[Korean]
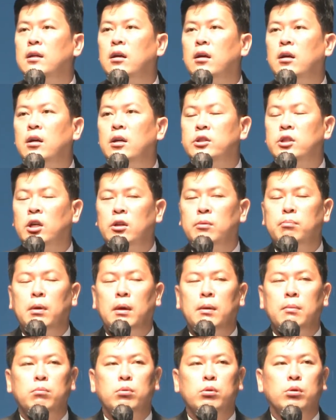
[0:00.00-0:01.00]
어,
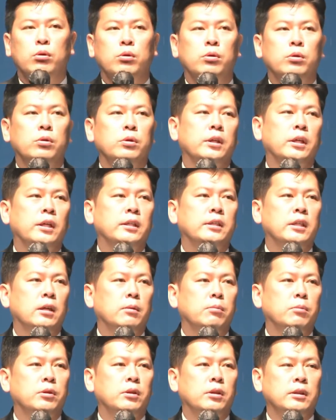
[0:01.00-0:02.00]
전반부 일
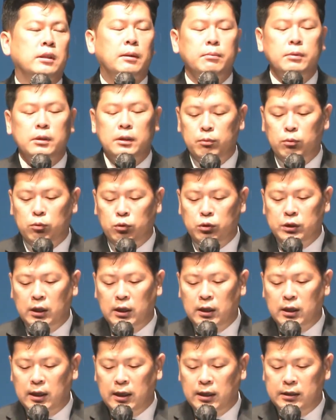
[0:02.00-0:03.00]
장부터 삼십구
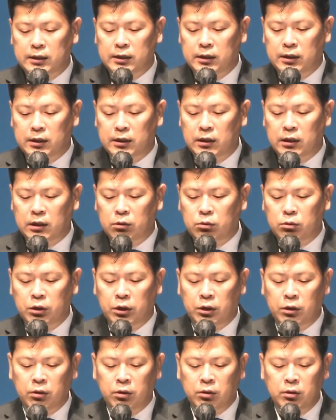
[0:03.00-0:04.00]
장까지
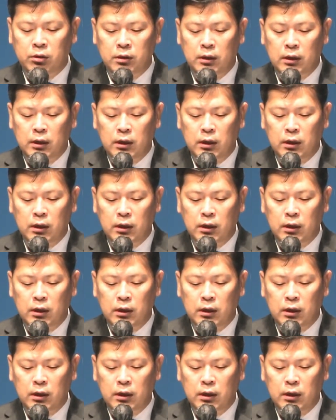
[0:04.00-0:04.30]
있고요.